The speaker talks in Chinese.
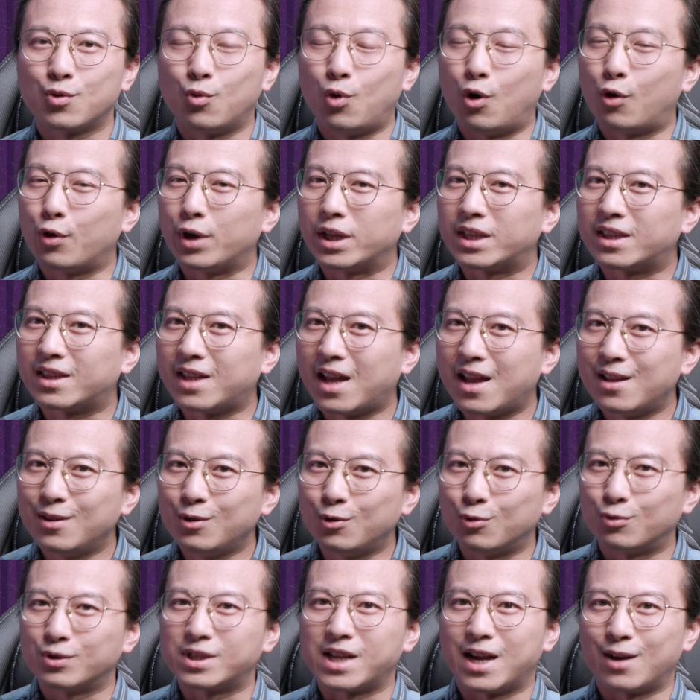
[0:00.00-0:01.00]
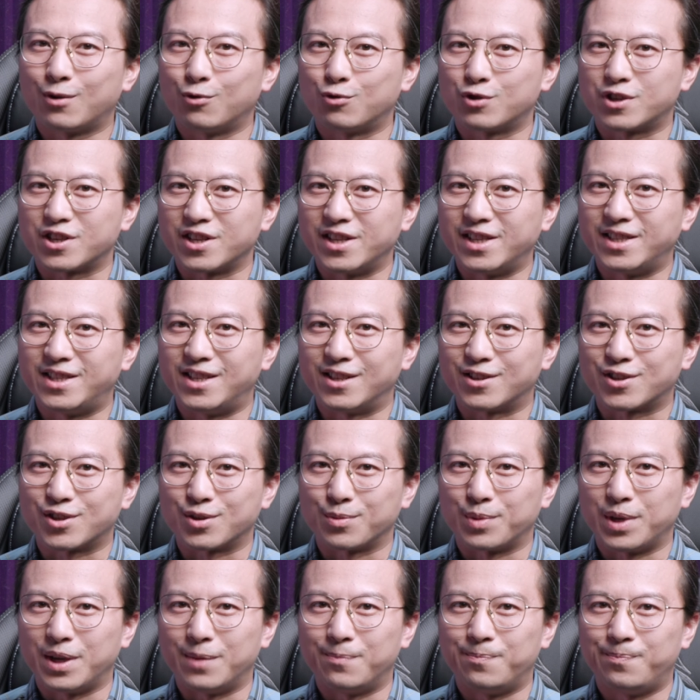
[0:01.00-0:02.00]
我会单独再录制一期视
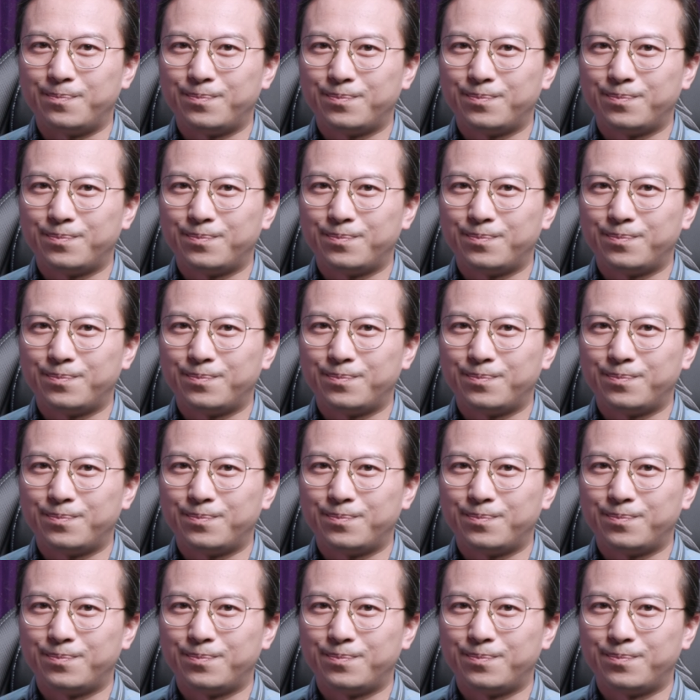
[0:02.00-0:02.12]
频。